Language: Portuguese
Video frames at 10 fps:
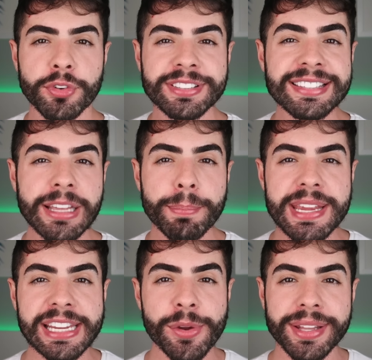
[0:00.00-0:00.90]
Você
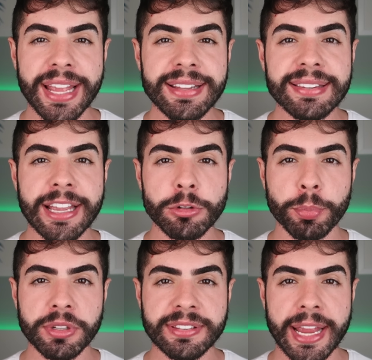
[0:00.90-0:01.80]
sabia que
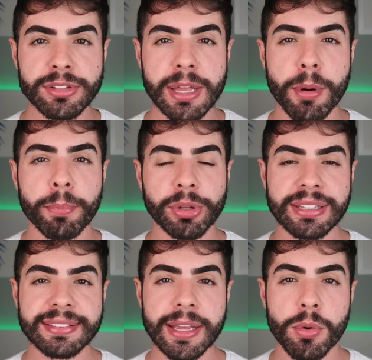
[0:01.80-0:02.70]
87% da
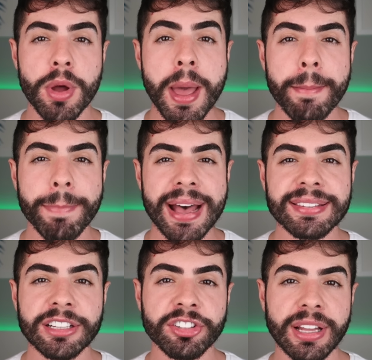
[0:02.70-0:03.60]
população
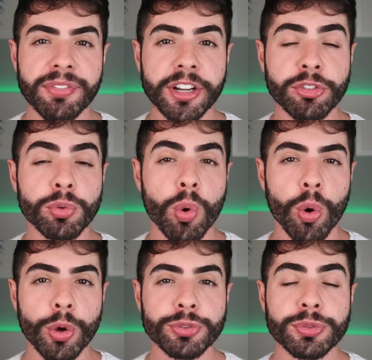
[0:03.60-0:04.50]
passa argila verde no
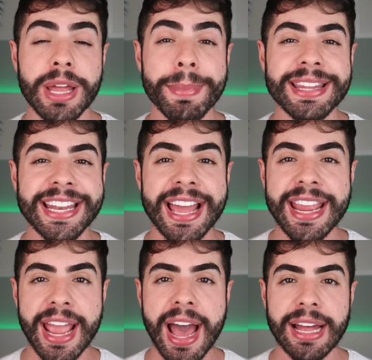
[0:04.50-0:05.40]
rosto da maneira
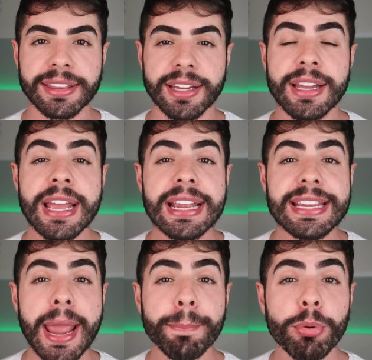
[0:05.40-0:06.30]
errada
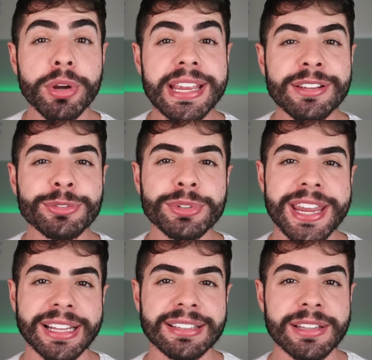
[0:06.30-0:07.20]
e é por isso
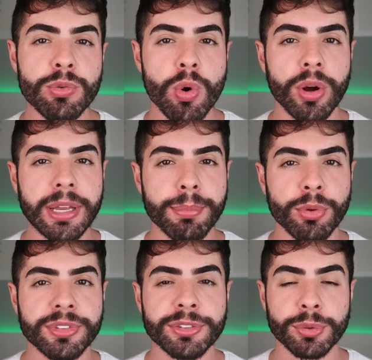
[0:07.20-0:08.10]
que elas não colhem
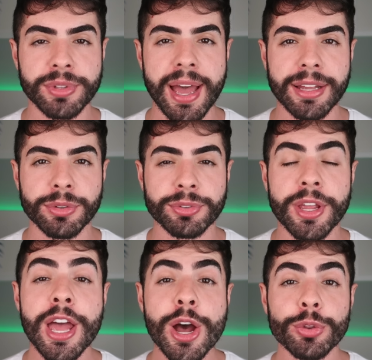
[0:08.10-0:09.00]
bons resultados?
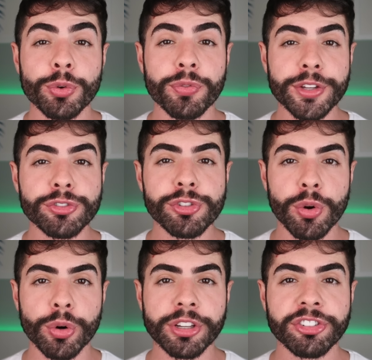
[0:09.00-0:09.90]
No vídeo de
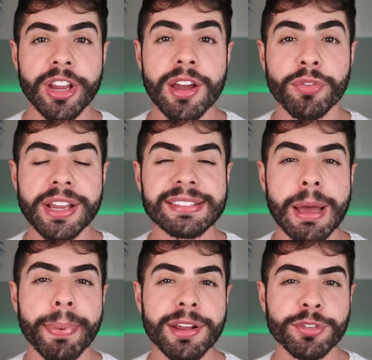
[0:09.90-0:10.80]
hoje eu vou
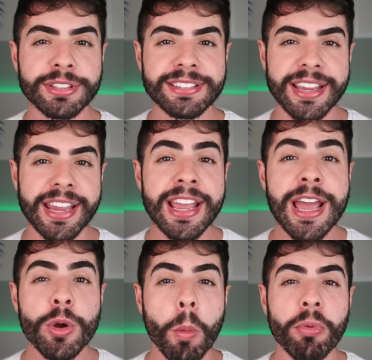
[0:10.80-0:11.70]
ensinar para você
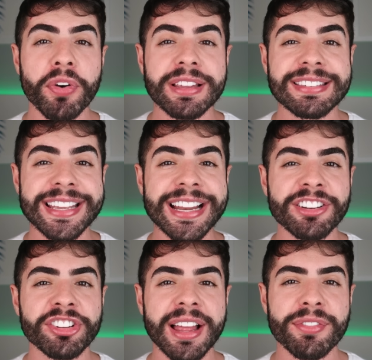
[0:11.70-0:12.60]
como fazer
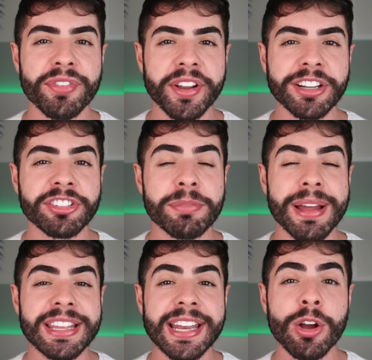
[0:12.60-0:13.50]
argila verde de
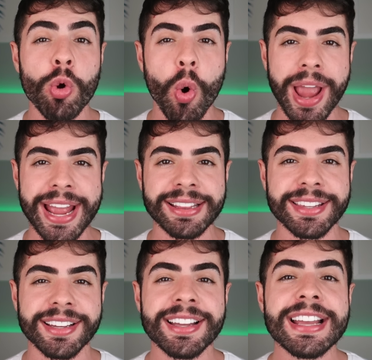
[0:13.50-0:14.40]
maneira
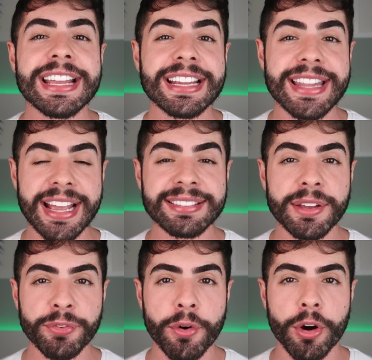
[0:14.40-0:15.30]
correta e
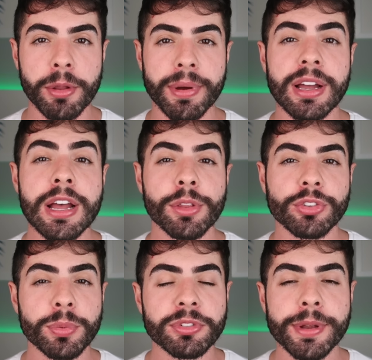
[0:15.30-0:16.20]
dessa forma
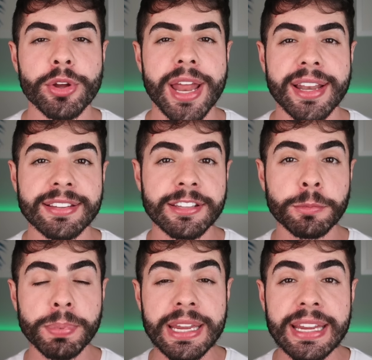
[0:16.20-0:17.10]
nós vamos melhorar as
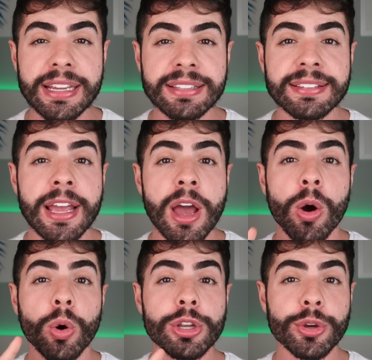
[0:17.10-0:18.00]
espinhas,
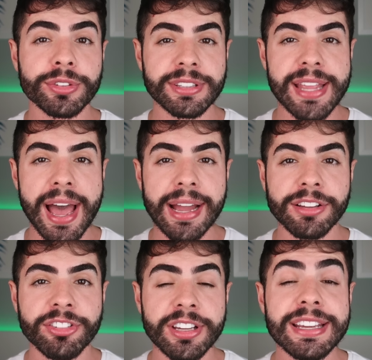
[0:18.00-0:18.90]

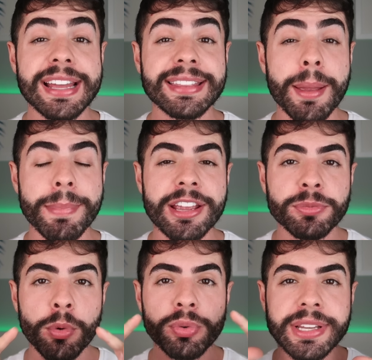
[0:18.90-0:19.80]
oleosidade e até
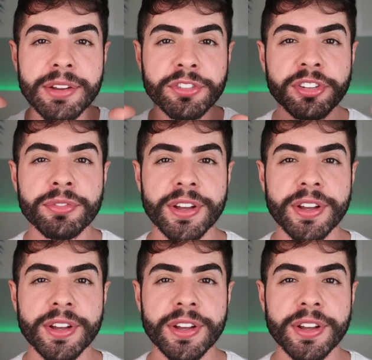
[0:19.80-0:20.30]
mesmo um lifting